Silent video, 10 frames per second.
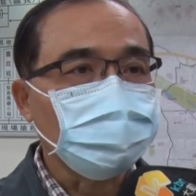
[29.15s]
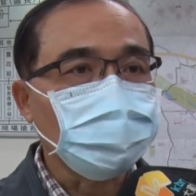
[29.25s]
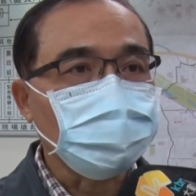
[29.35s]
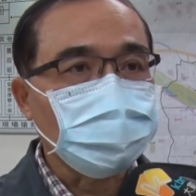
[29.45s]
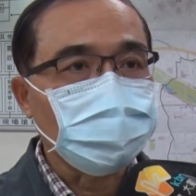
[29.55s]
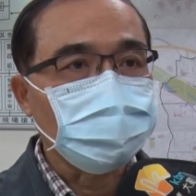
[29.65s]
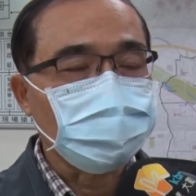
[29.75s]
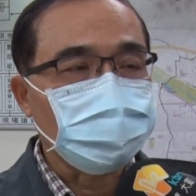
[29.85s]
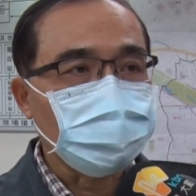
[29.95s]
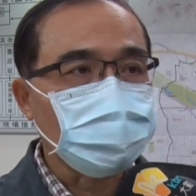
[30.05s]
募款，然
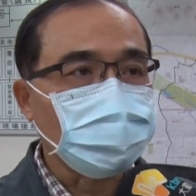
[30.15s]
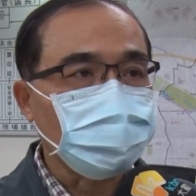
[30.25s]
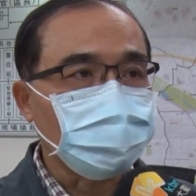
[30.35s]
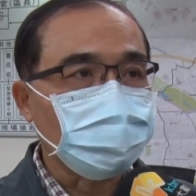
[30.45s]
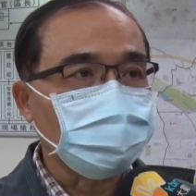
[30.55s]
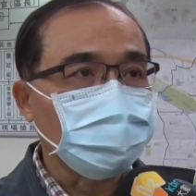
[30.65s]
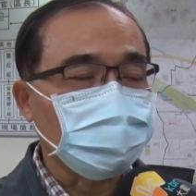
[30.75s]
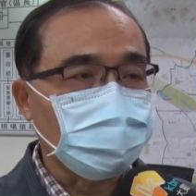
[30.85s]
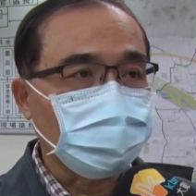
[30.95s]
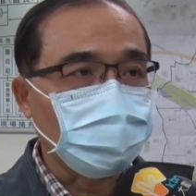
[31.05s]
后那个散落全
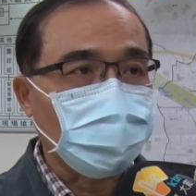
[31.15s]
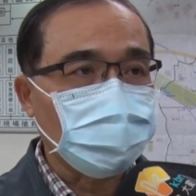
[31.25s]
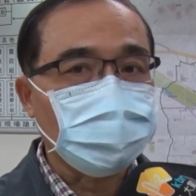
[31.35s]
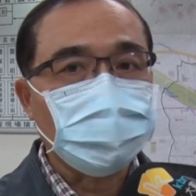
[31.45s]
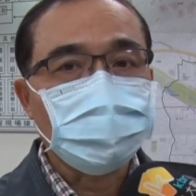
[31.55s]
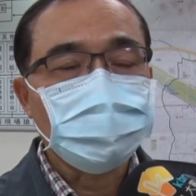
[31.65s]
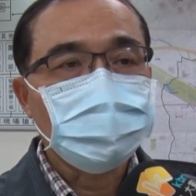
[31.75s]
部的款项，